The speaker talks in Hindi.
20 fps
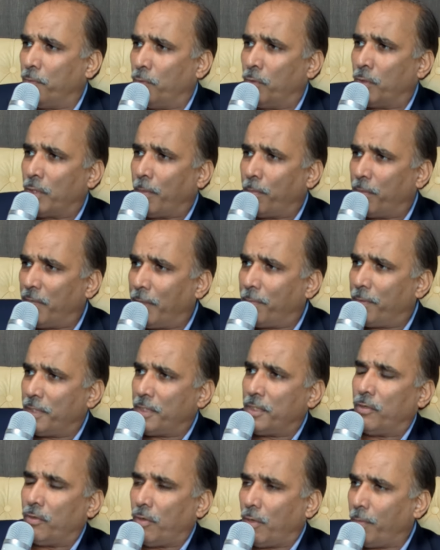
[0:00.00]
उनका ब्लड
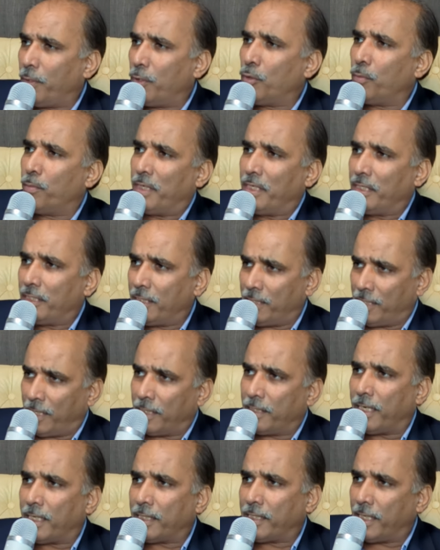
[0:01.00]
प्रेशर नॉर्मली ऊपर नीचे
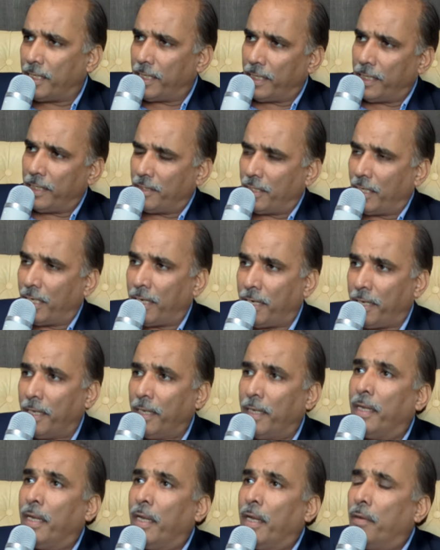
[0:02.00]
इतना जाता ही नहीं है सारा
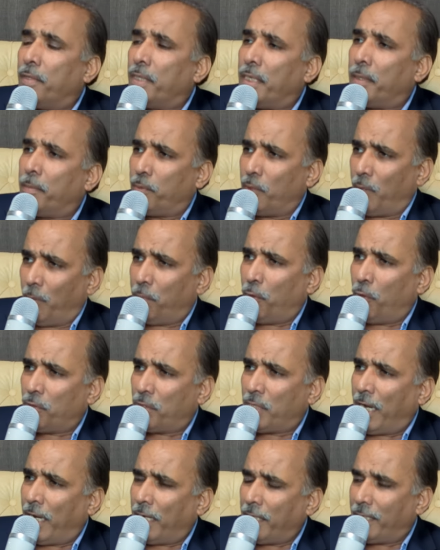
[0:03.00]
ये
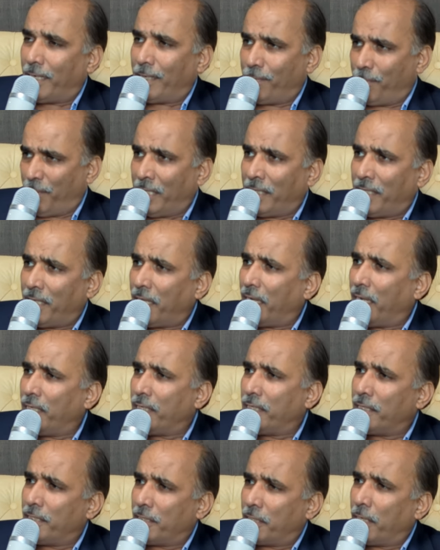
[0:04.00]
बहुत हाईटेक बातें हैं
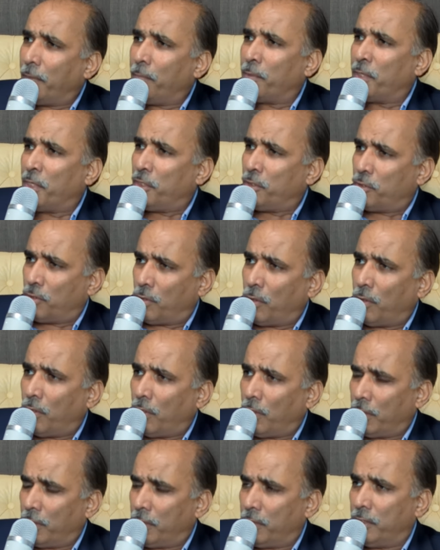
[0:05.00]
जिसकी मरीज
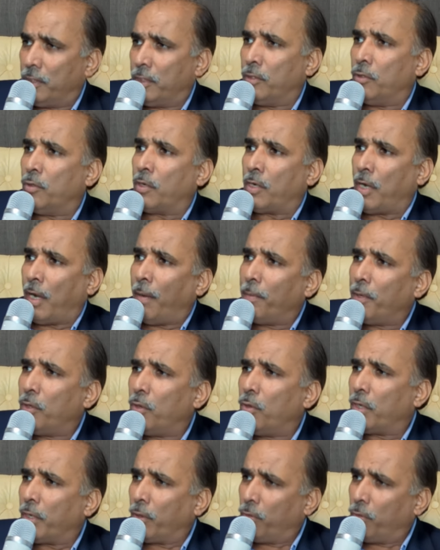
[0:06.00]
को जो कॉमन लोग